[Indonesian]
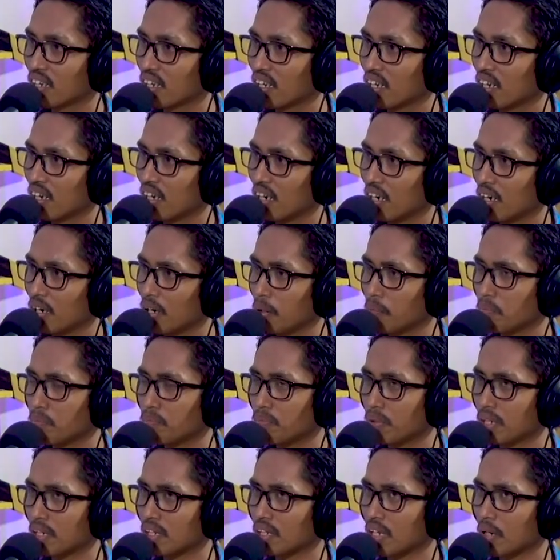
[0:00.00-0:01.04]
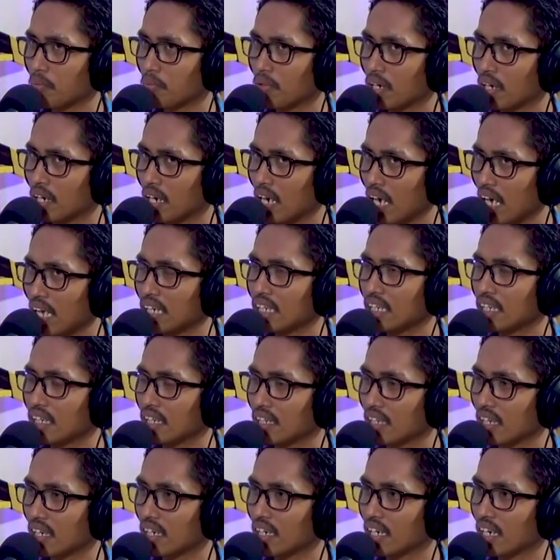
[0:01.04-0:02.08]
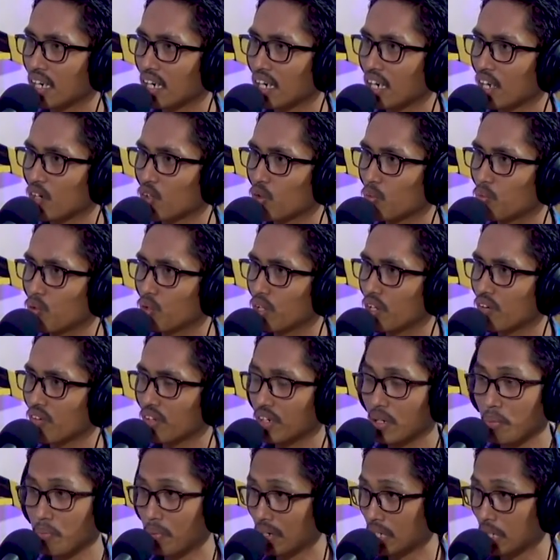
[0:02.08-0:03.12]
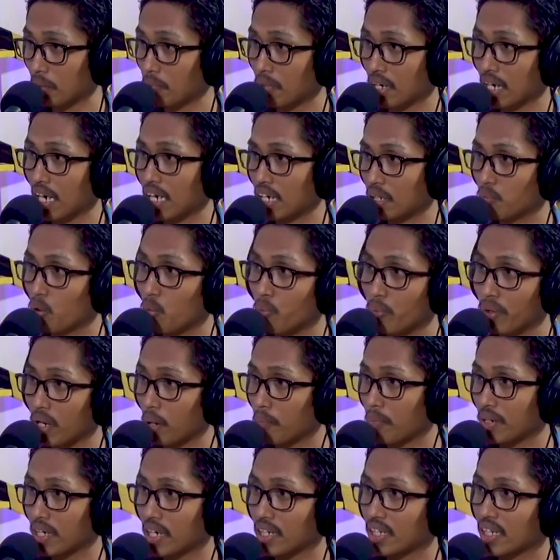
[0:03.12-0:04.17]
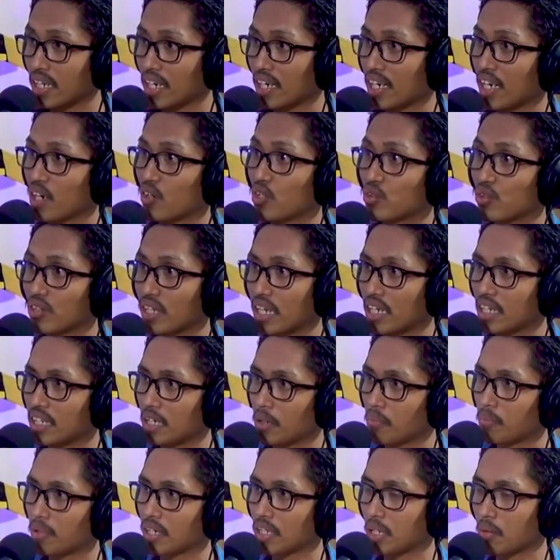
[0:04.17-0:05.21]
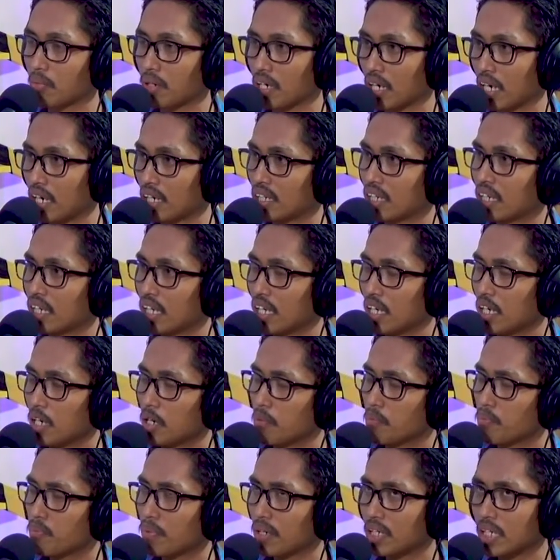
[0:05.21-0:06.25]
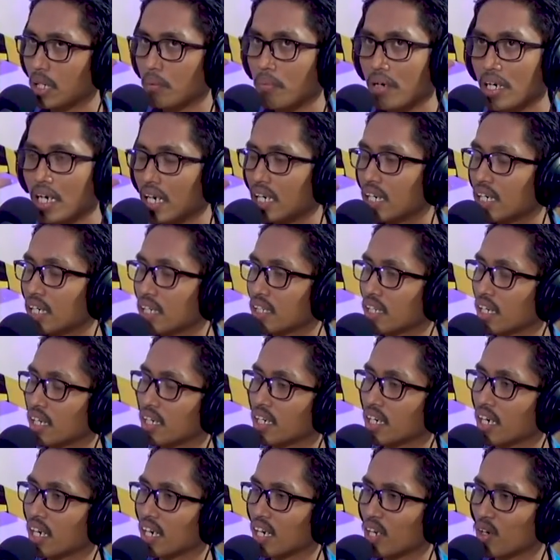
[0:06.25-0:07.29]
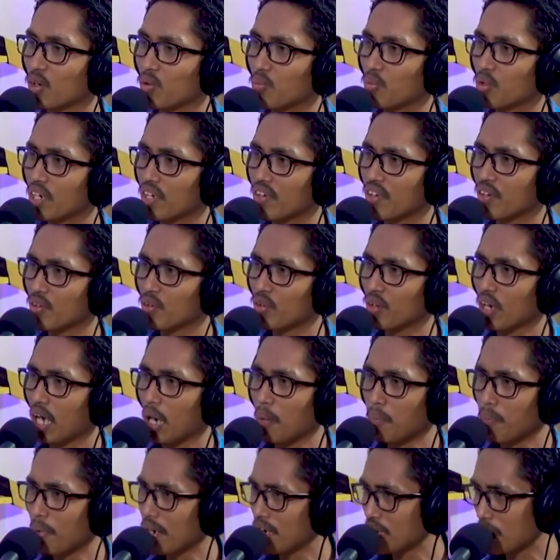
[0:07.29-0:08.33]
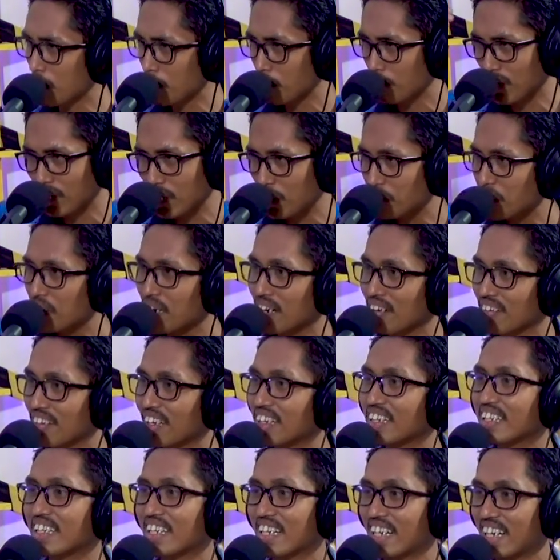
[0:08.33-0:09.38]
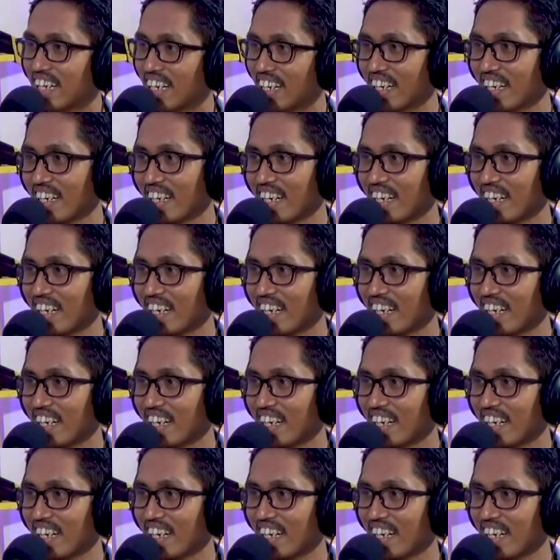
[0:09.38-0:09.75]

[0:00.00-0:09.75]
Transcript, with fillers: mm Eh pertama kali kita dengar lagu Bugis ini pertama kali belum yang menyanyikan lagu itu tadi yang pertama kali. mm Pertama kali kita dengar lagu Bugis itu apa yang pertama ke Santa?